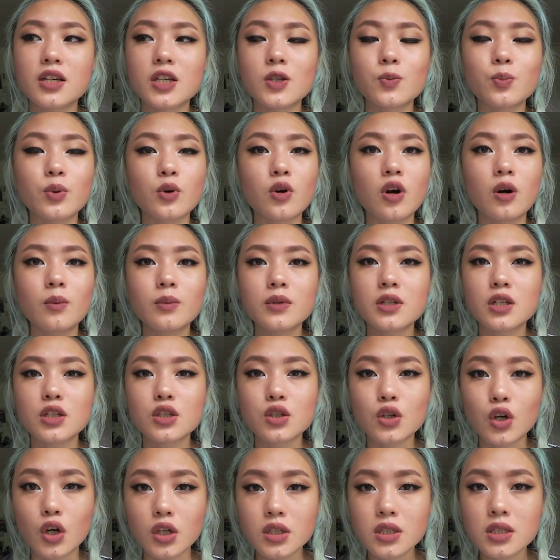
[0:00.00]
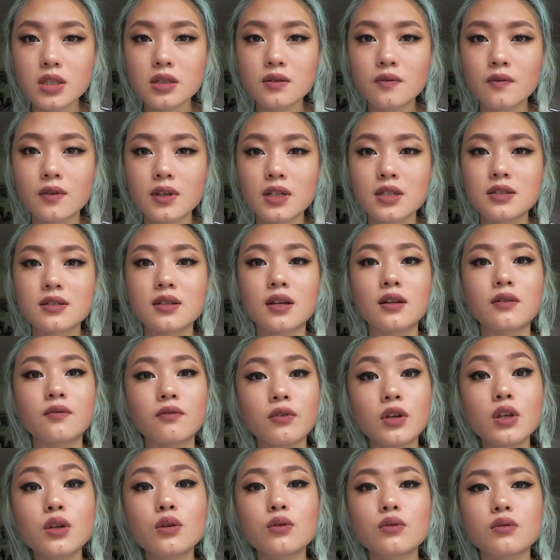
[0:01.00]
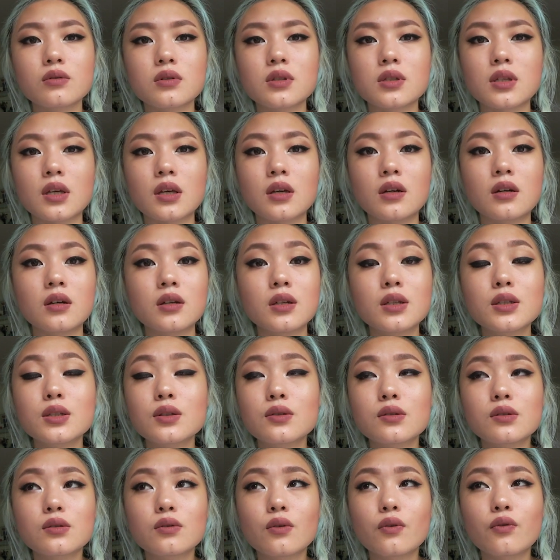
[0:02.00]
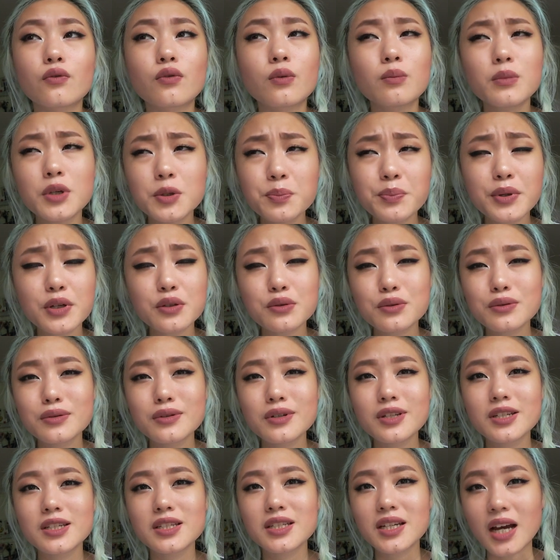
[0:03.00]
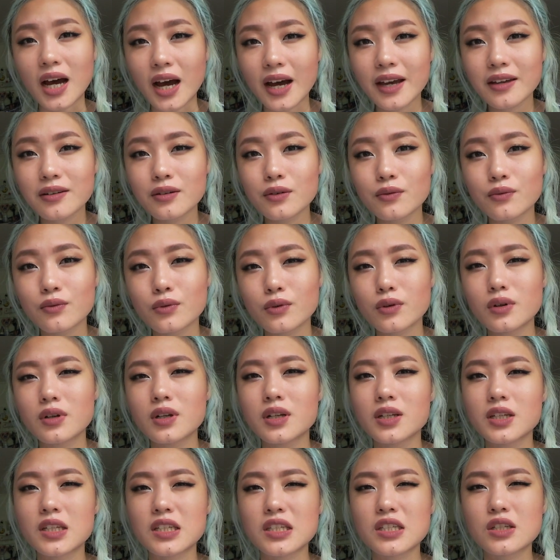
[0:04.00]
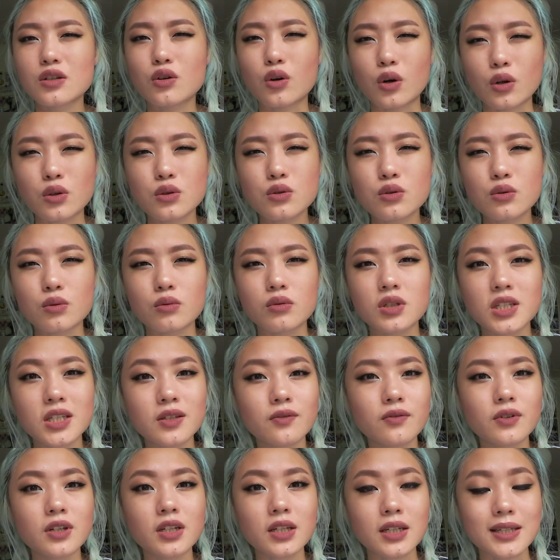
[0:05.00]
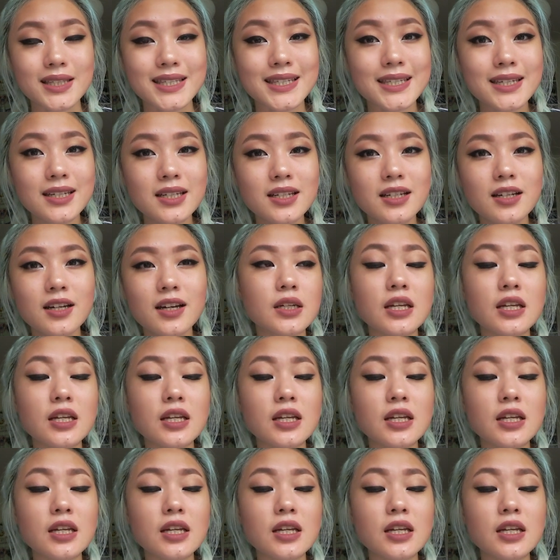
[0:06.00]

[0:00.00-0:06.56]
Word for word: ich bekomme das Kotzen, wenn ich deine Videos sehe, ist für mich persönlich keine wirklich konstruktive Kritik.